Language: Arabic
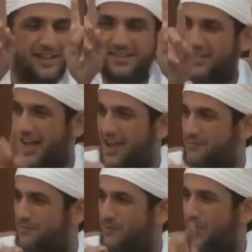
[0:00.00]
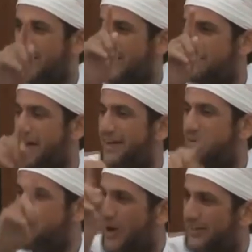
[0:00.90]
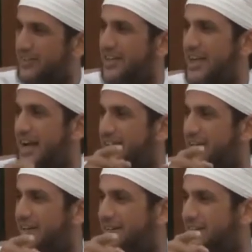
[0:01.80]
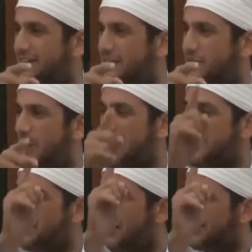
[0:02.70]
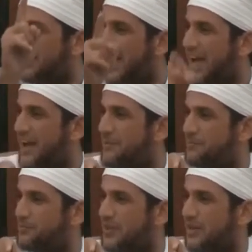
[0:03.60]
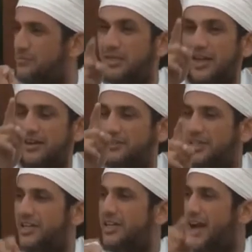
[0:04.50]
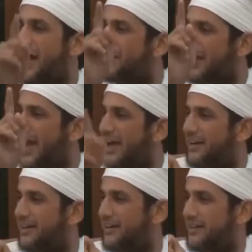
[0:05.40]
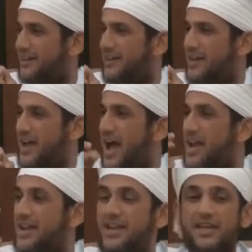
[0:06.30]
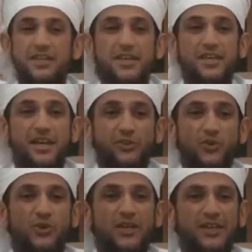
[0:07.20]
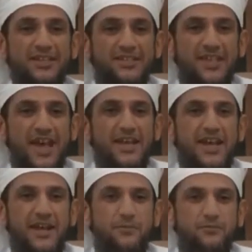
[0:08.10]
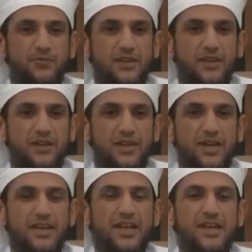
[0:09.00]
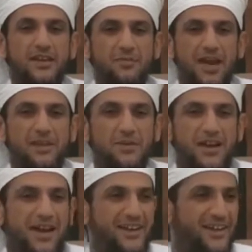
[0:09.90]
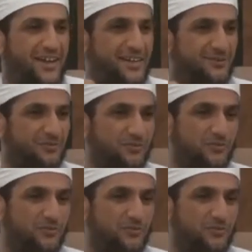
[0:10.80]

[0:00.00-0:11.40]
الاسلام والايمان لم يعطل العقل وانما جاء بتقدير هذا العقل الذي يدعو الانسان الى الايمان بخالقه